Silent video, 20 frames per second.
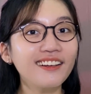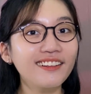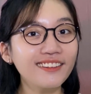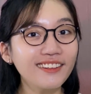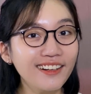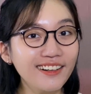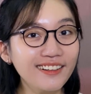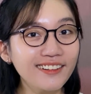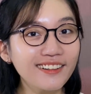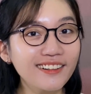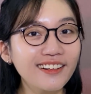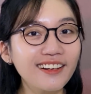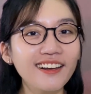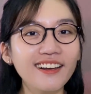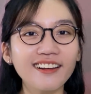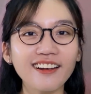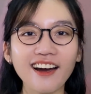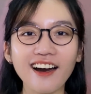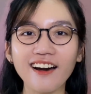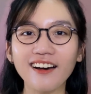nhưng
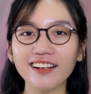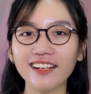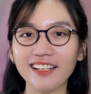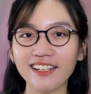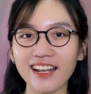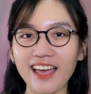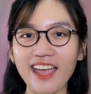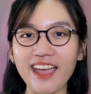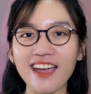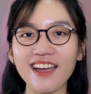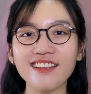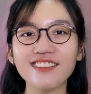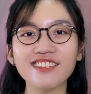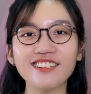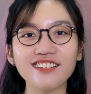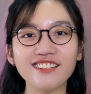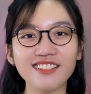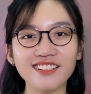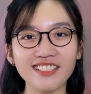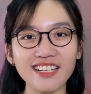có lý lẽ
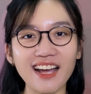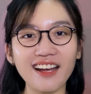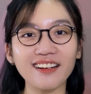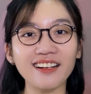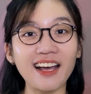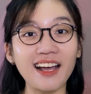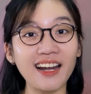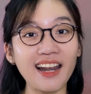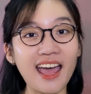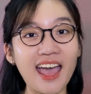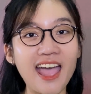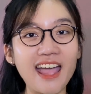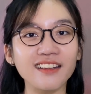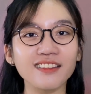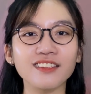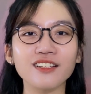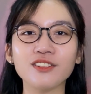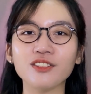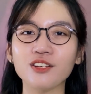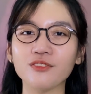chưa chắc đã là
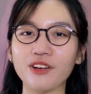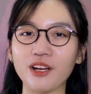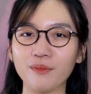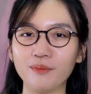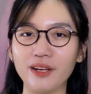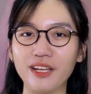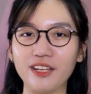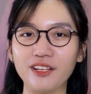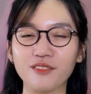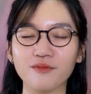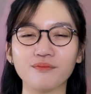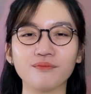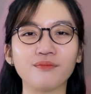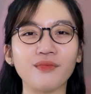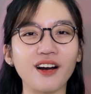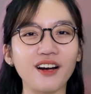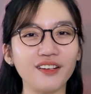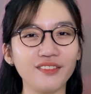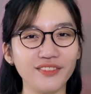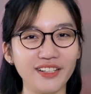tư duy phản biện
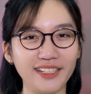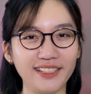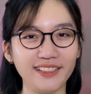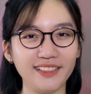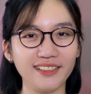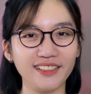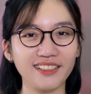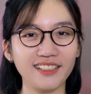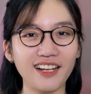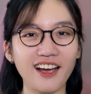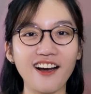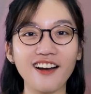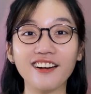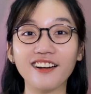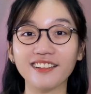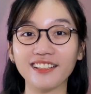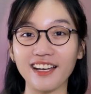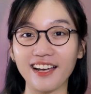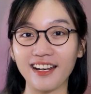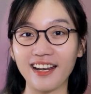bởi vì nó
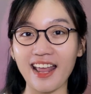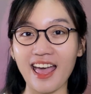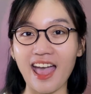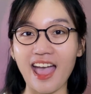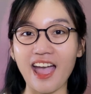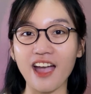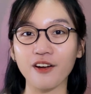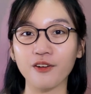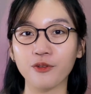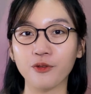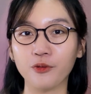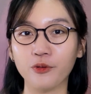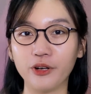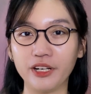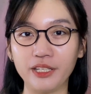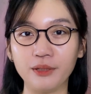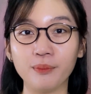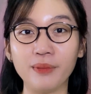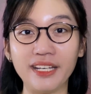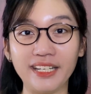có thể là
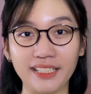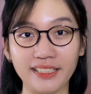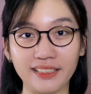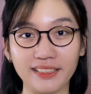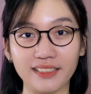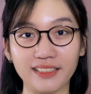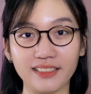ngụy biện